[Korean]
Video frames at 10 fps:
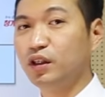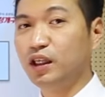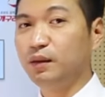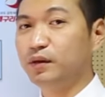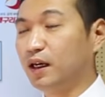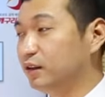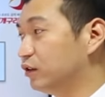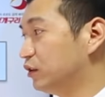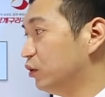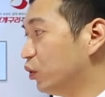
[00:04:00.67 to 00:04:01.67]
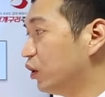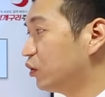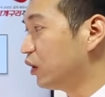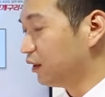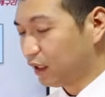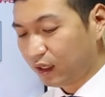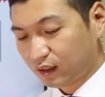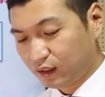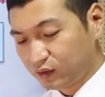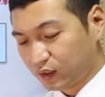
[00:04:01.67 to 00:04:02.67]
기입을 하는 것을 요령으로 한다.
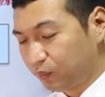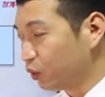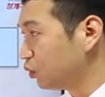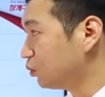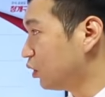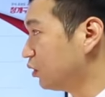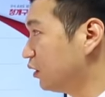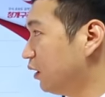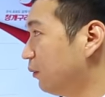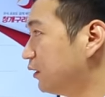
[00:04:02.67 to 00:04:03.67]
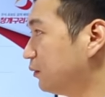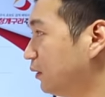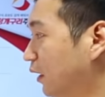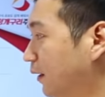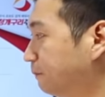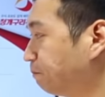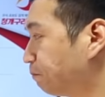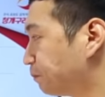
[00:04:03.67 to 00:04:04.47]
그래서 제가 표로 좀 정리를 해봤습니다.